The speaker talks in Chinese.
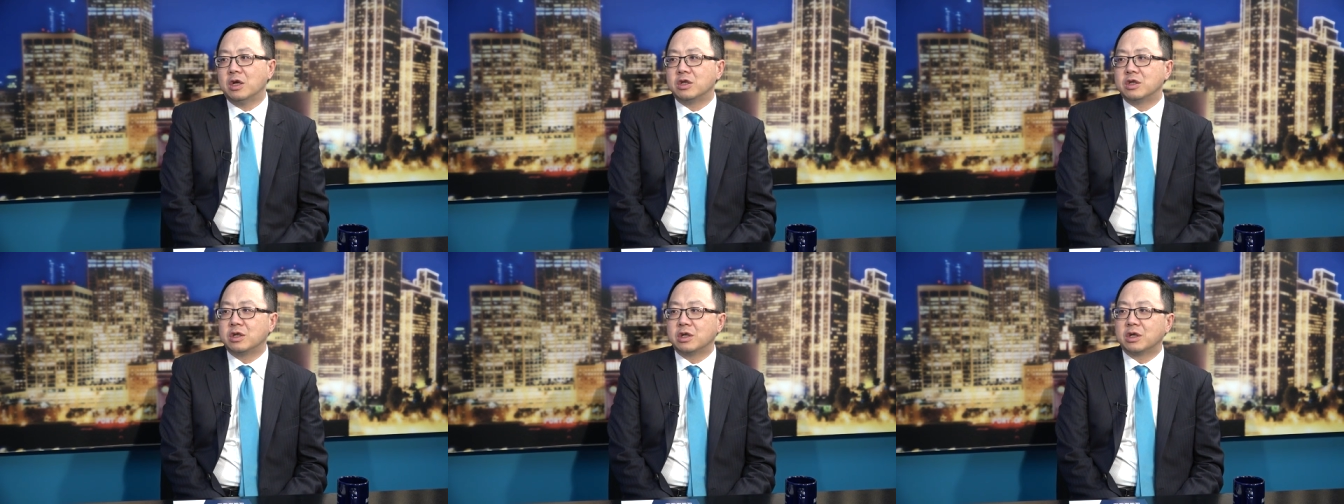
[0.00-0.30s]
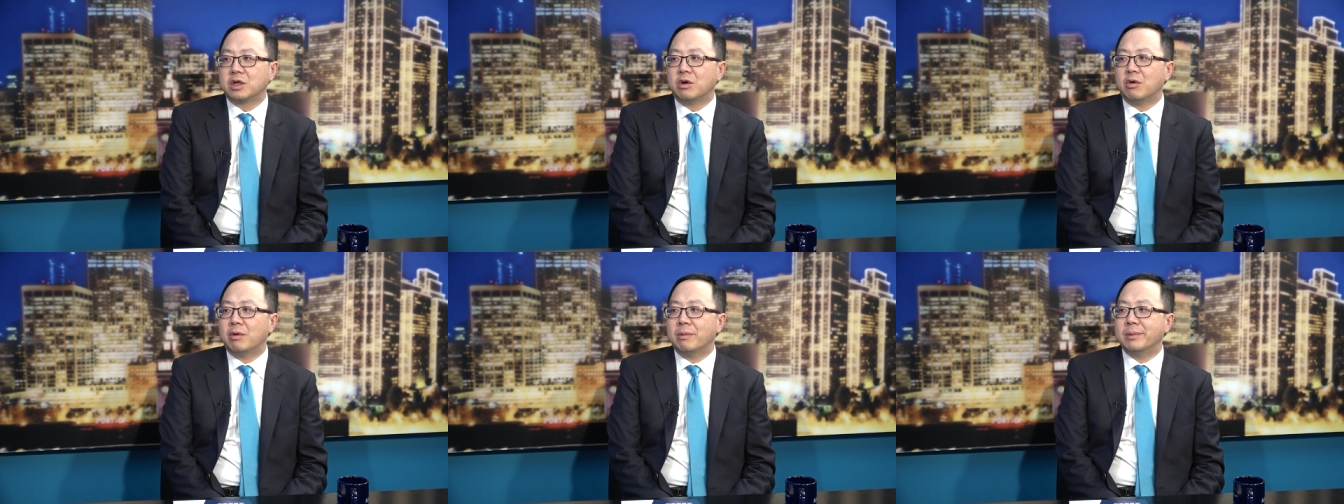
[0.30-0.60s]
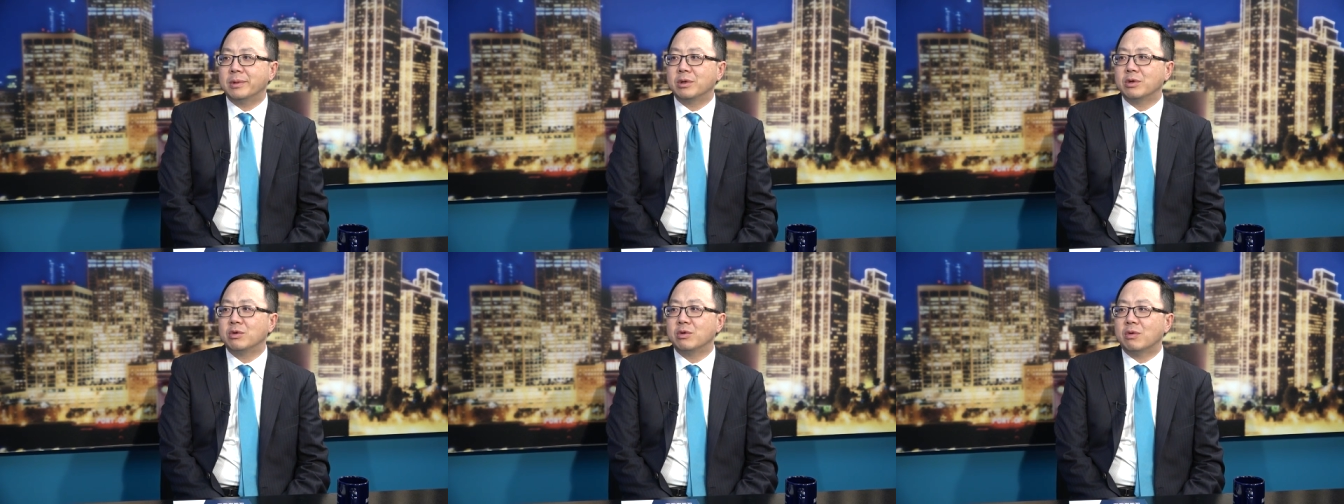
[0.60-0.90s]
这个我们
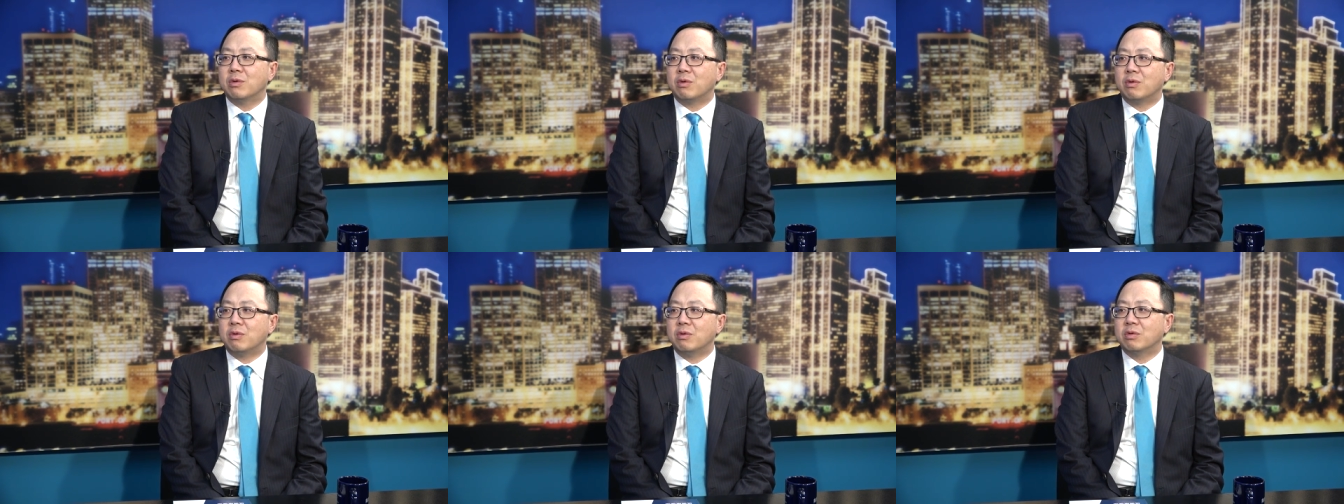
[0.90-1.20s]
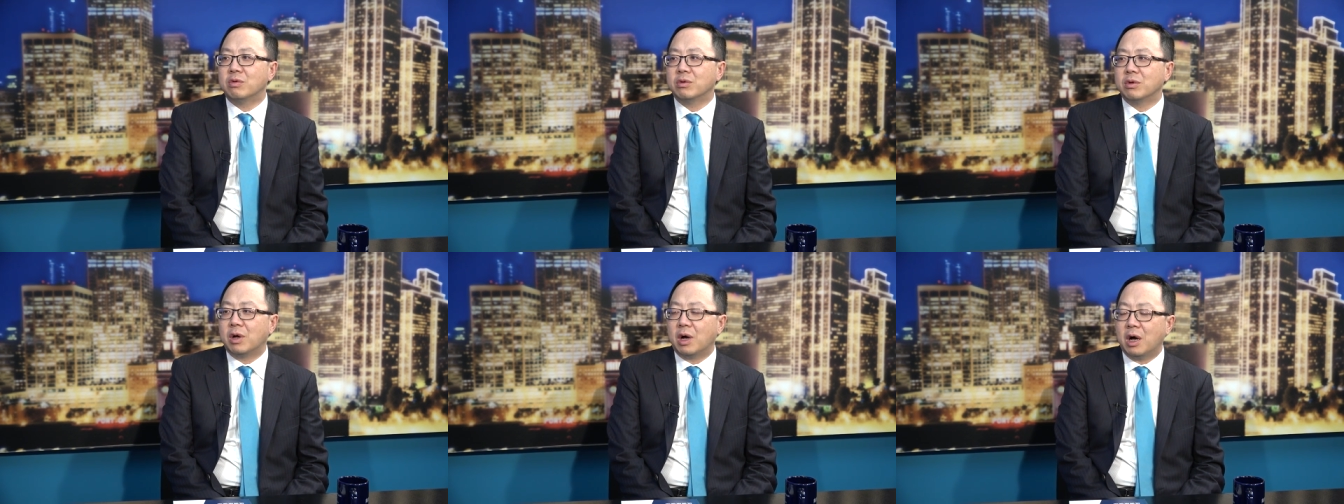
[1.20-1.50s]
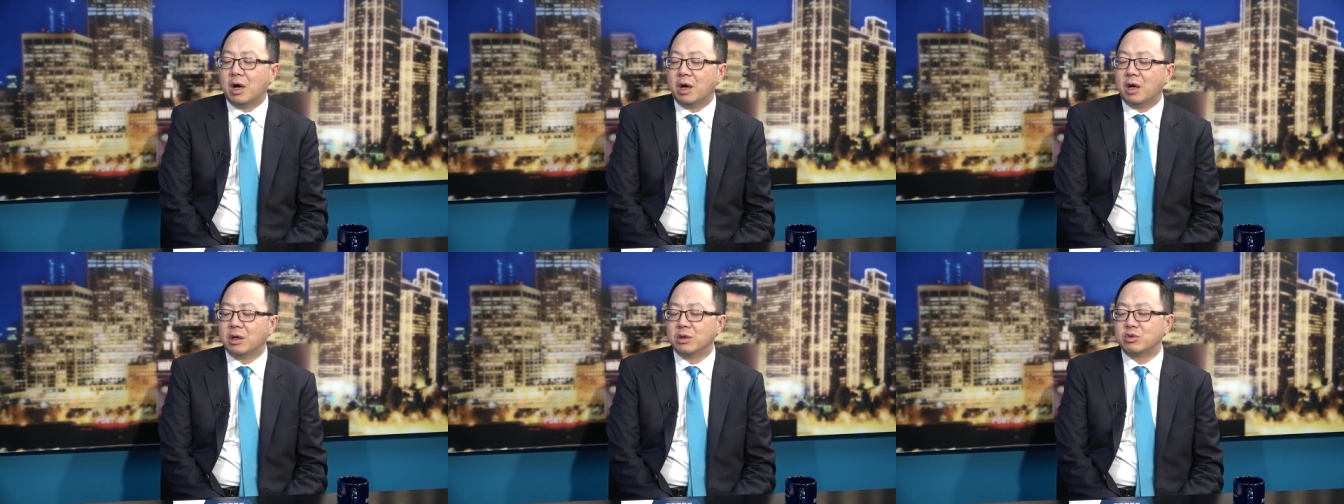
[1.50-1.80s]
的用户
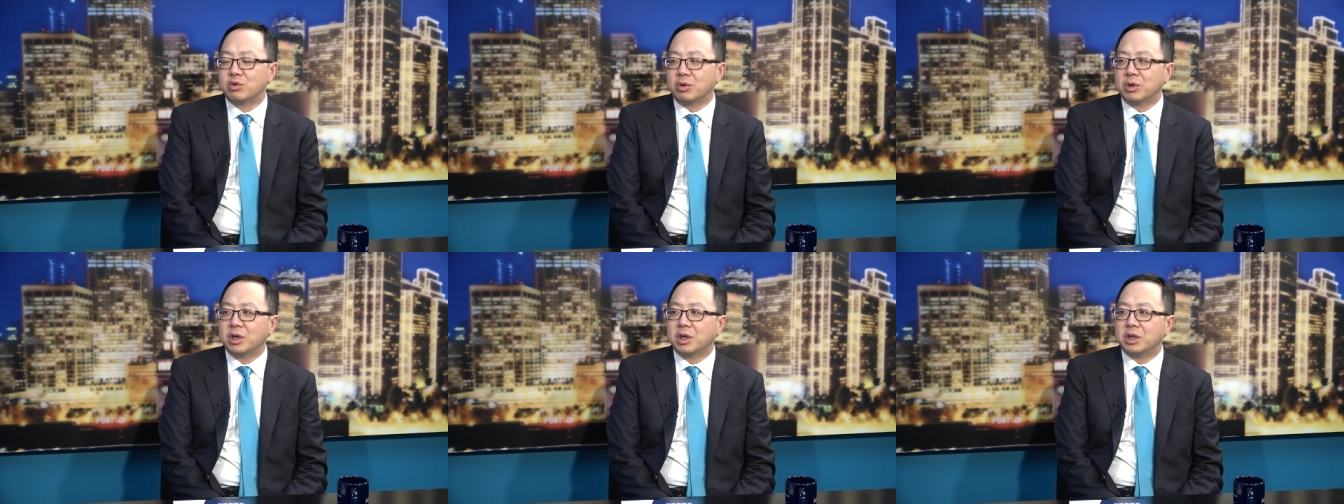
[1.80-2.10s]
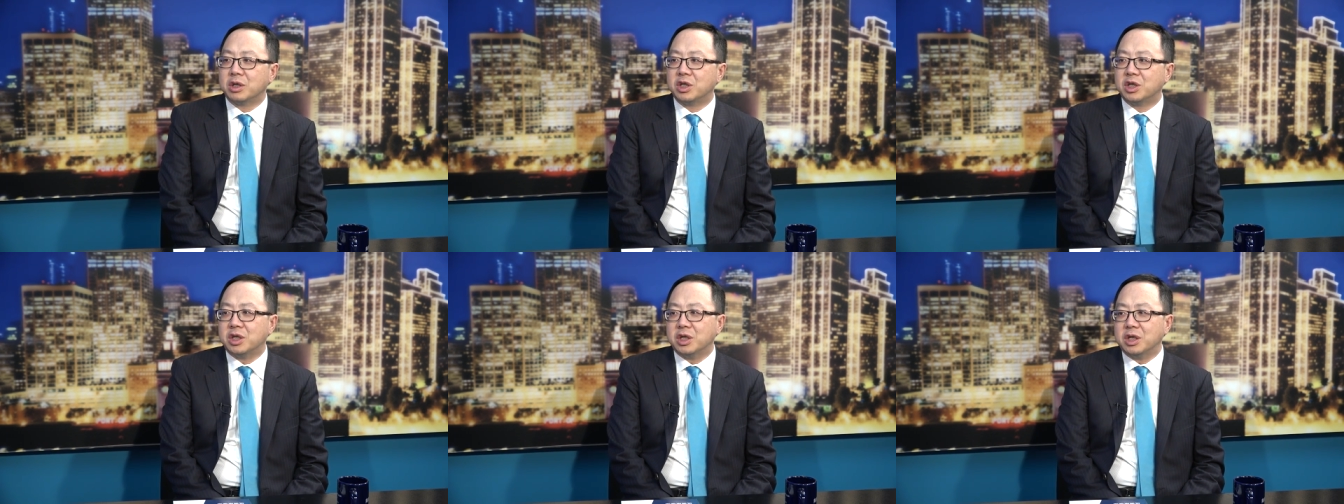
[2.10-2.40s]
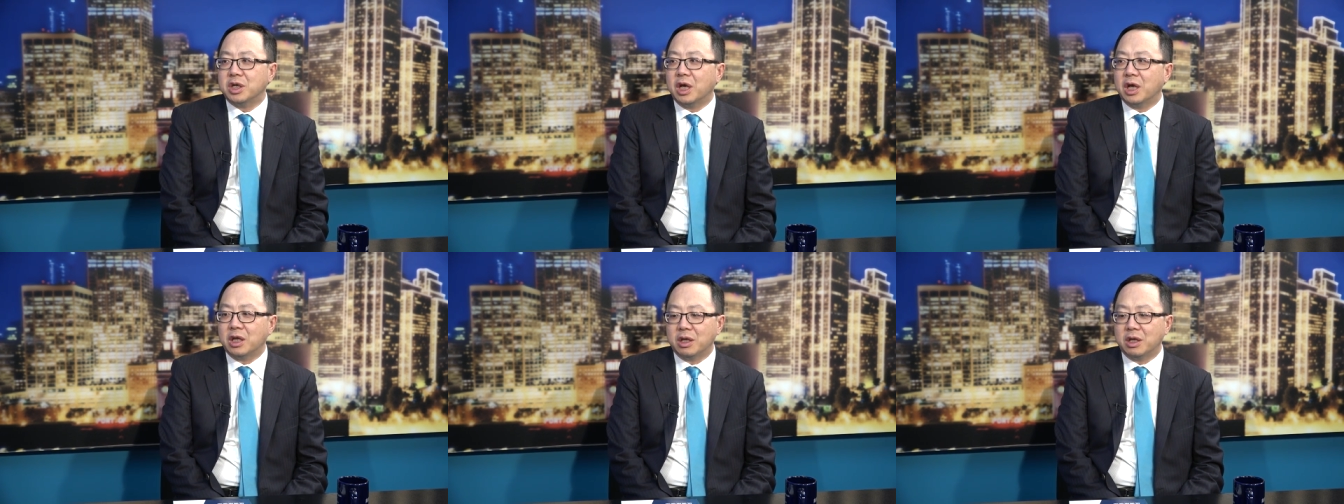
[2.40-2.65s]
啊，做一个体验。